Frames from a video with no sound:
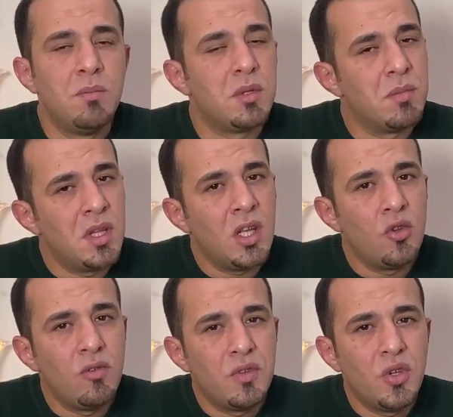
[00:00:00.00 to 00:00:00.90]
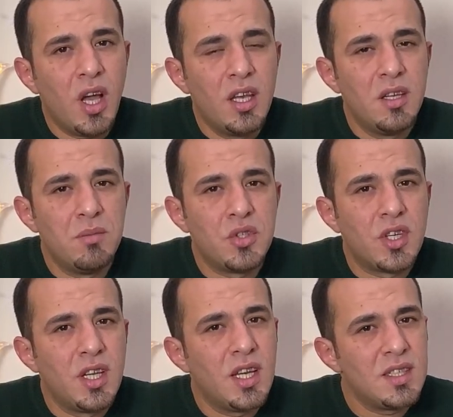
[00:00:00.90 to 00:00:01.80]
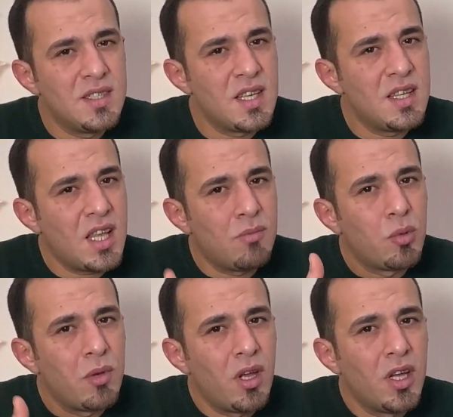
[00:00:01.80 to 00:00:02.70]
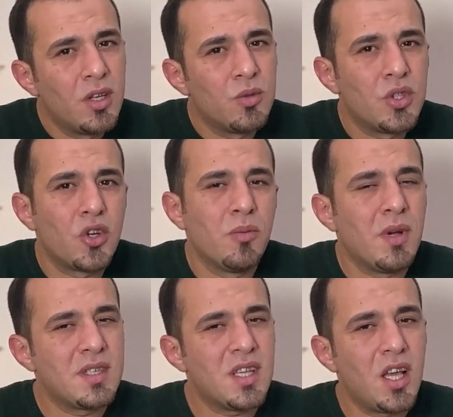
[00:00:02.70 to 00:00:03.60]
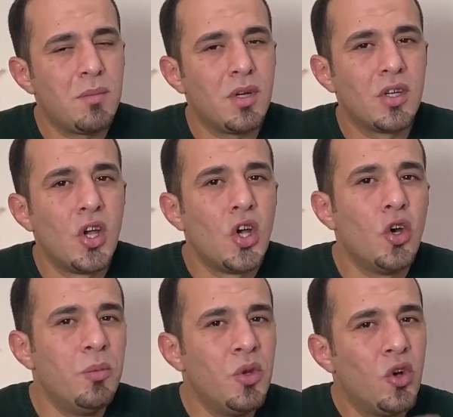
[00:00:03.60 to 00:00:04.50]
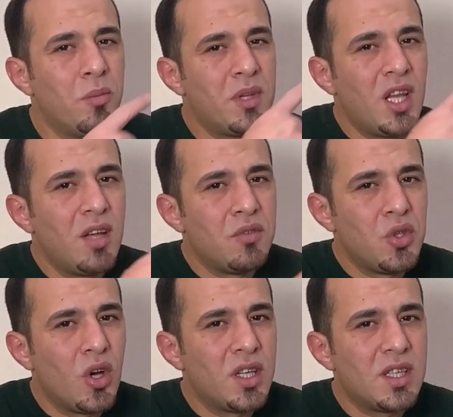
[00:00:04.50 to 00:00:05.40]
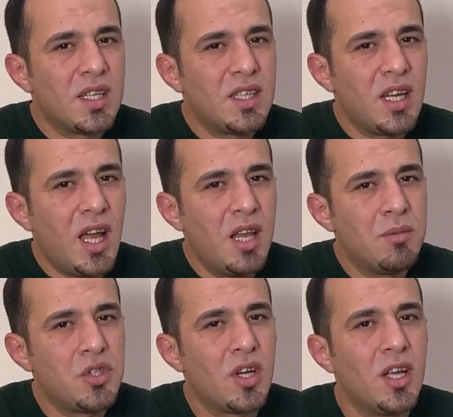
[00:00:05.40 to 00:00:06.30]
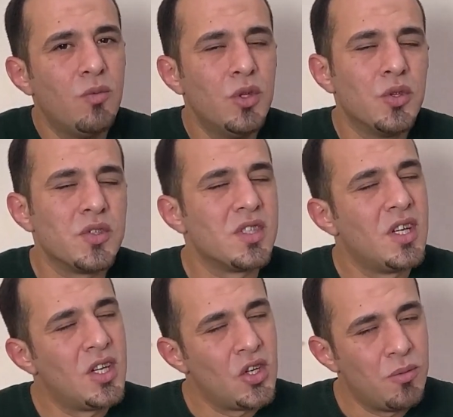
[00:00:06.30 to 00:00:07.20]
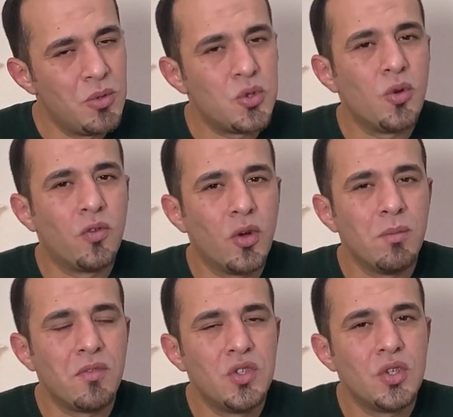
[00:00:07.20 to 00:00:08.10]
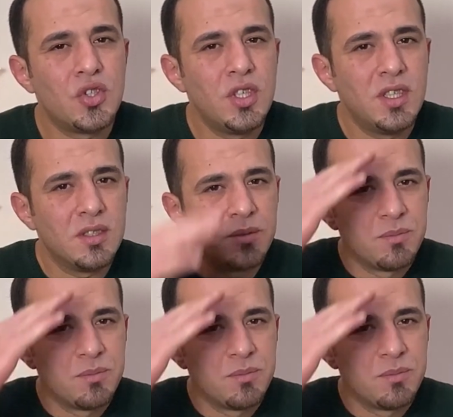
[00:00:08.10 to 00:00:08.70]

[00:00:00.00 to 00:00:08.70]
بتمنى انه الفيديو حل المشكله لا تنسى تدعمه بلايك وتشارك مع اصحابك ومن هون بتلاقي فيديوهات اكثر لحل مشاكل ويندوز بنشوفكم بفيديو جديد